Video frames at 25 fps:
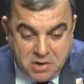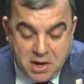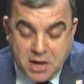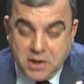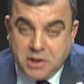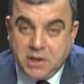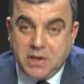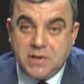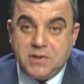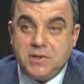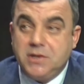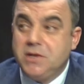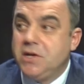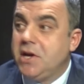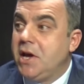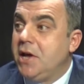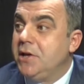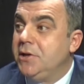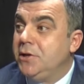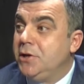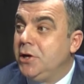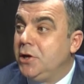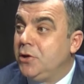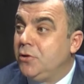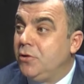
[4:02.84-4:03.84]
herkesin
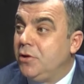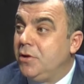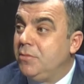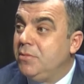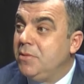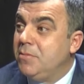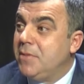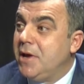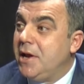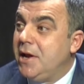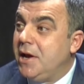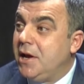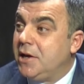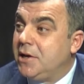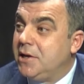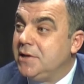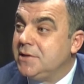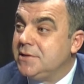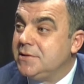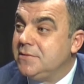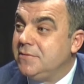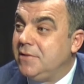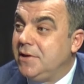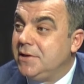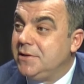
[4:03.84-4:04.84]
kendine göre bir
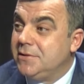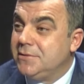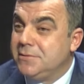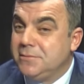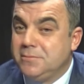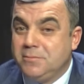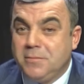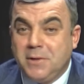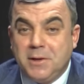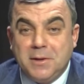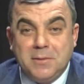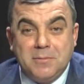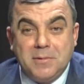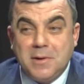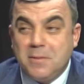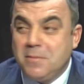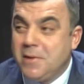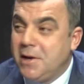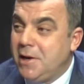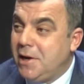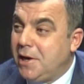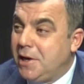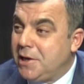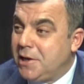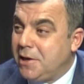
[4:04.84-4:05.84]
melakesi var. Benim de
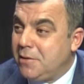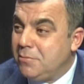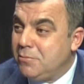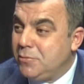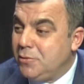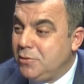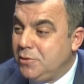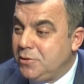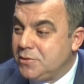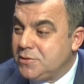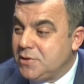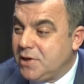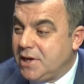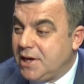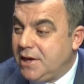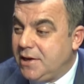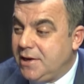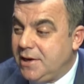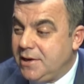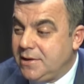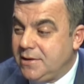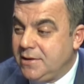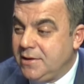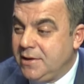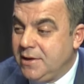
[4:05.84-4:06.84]
melakem bu olsa
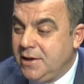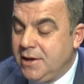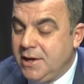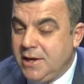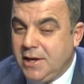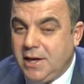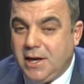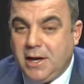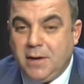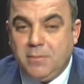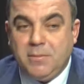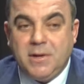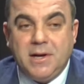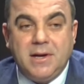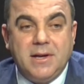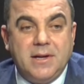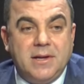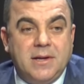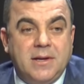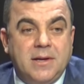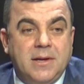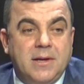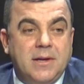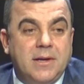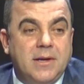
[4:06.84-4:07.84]
gerek.
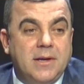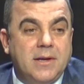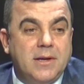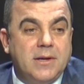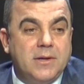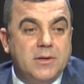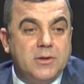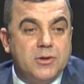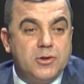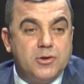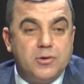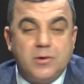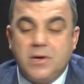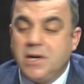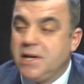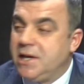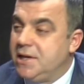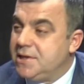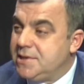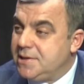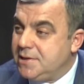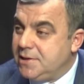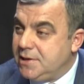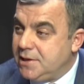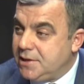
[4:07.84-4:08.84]
Ama e, şuna
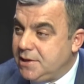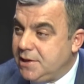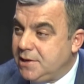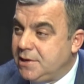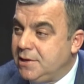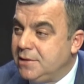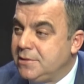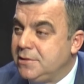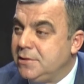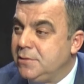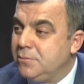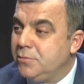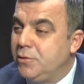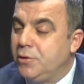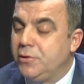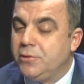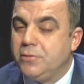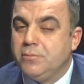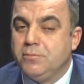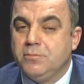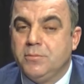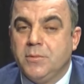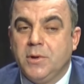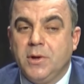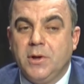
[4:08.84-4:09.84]
kesinlikle
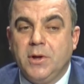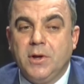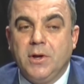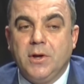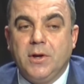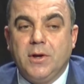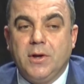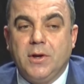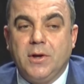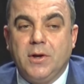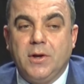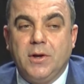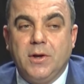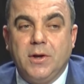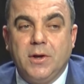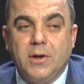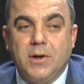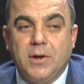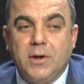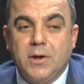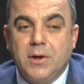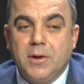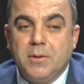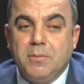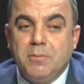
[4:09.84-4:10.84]
katılmıyorum.
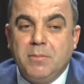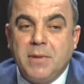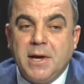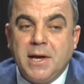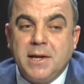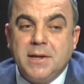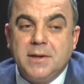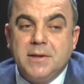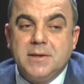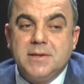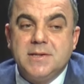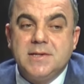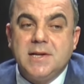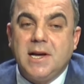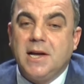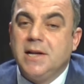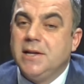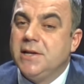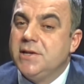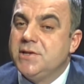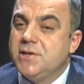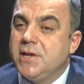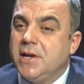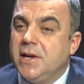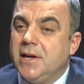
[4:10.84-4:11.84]
E, ben
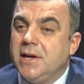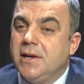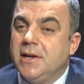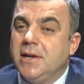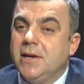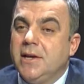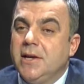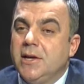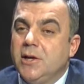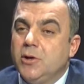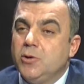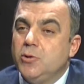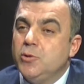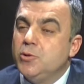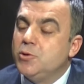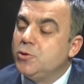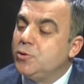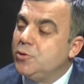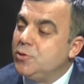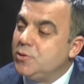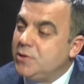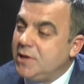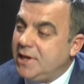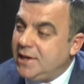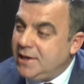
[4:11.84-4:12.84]
sadece
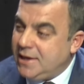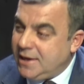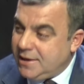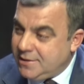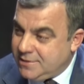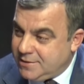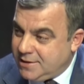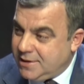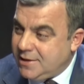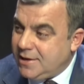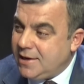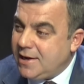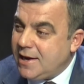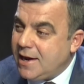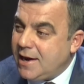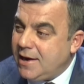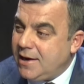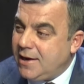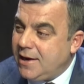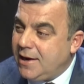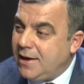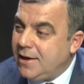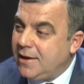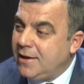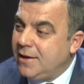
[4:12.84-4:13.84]
üst düzey
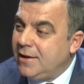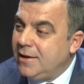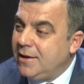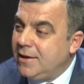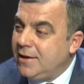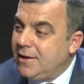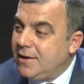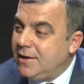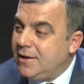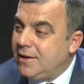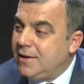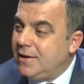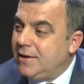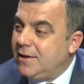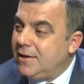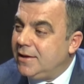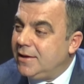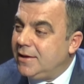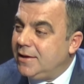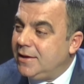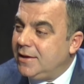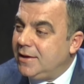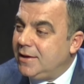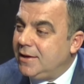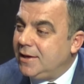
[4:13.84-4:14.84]
yetkililerle e,
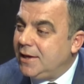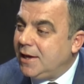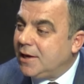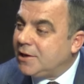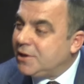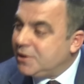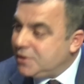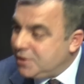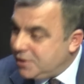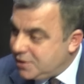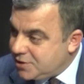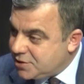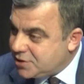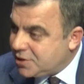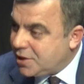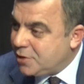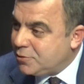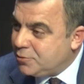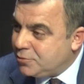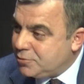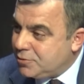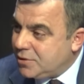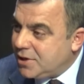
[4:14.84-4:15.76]
yakın ilişki